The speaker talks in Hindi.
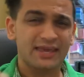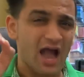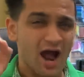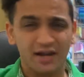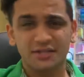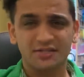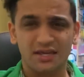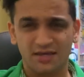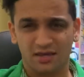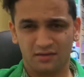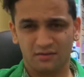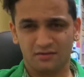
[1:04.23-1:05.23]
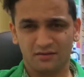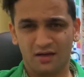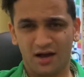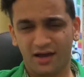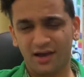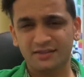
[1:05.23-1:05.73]
की आनी चाहिए
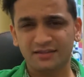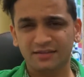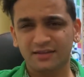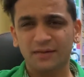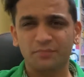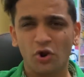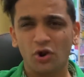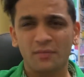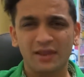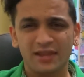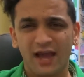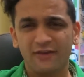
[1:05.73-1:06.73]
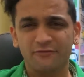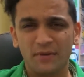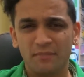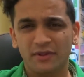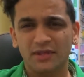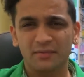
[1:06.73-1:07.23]
अगर जिसकी प्रॉब्लम है लाइफ
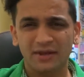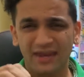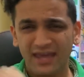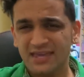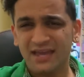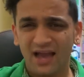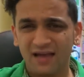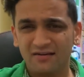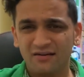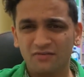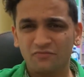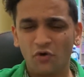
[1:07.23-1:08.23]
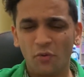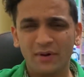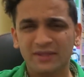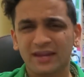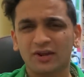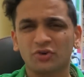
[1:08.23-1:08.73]
में बंदे में नहीं है वो
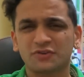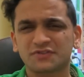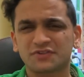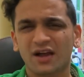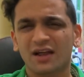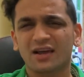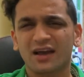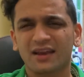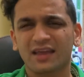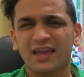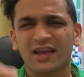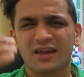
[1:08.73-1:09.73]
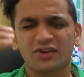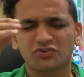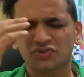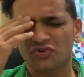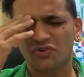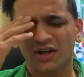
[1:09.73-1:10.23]
बंदे ने कोई स्ट्रगल करके अगर
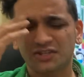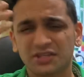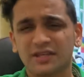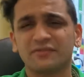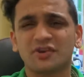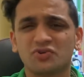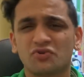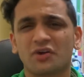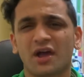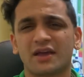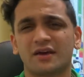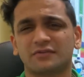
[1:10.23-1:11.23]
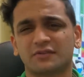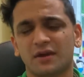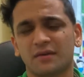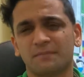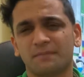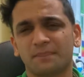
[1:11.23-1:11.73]
कुछ को अचीव नहीं हो रहा है यार उसके
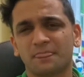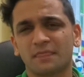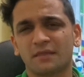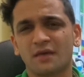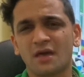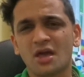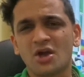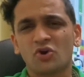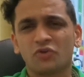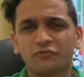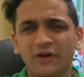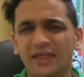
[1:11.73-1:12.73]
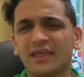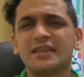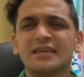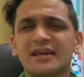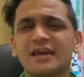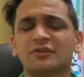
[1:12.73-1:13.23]
फायदा ही
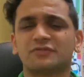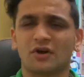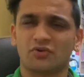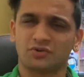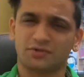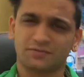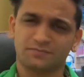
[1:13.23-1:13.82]
नहीं है यार उसका कुछ